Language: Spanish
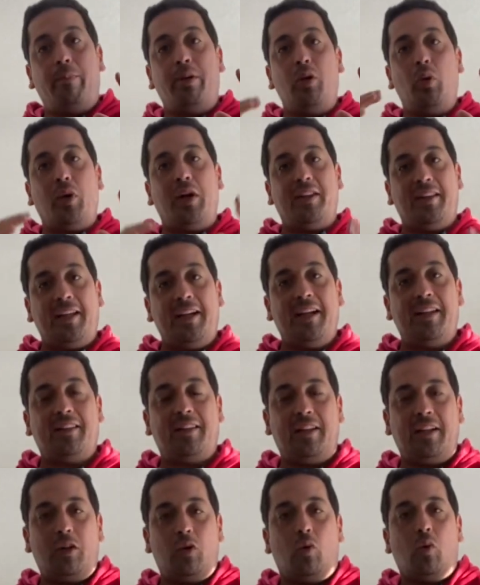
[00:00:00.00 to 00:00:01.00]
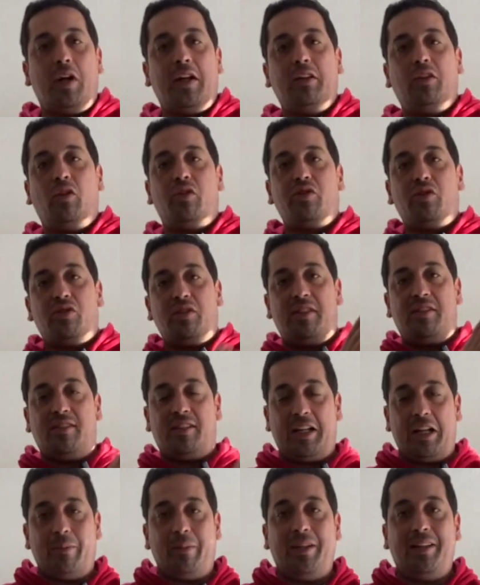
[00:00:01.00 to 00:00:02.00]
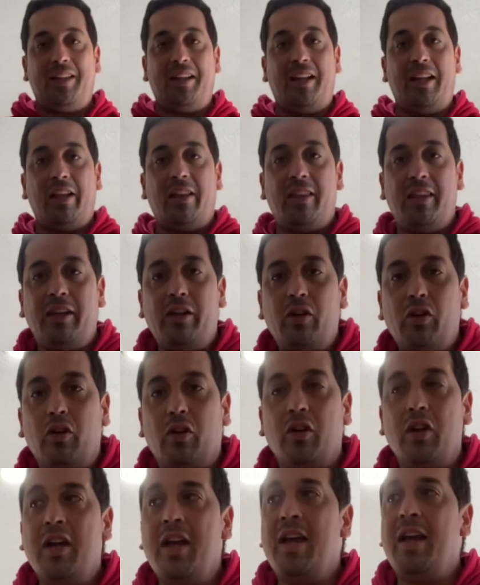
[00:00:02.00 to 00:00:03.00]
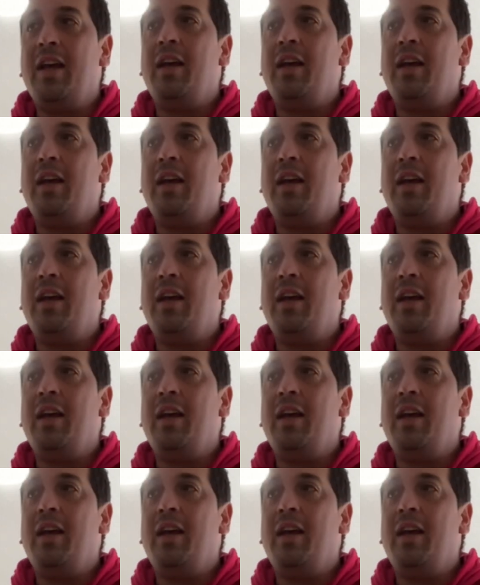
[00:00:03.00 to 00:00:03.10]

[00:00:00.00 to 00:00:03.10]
pero aunque tenga tres cuartos, yo sinceramente les digo,